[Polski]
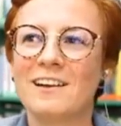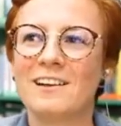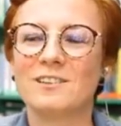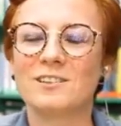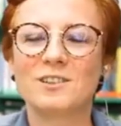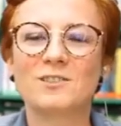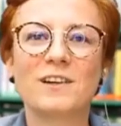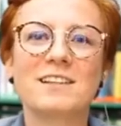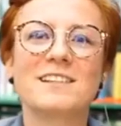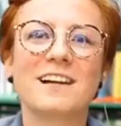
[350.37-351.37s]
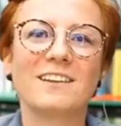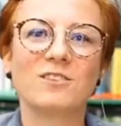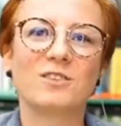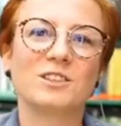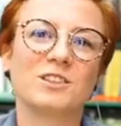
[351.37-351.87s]
e, zwracanie
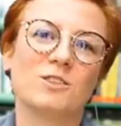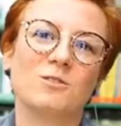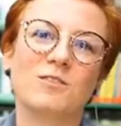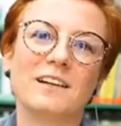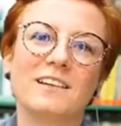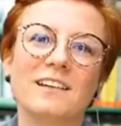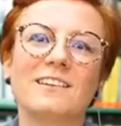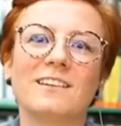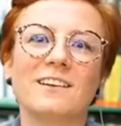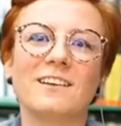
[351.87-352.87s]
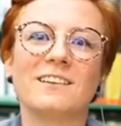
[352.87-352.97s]
właśnie uwagi na te,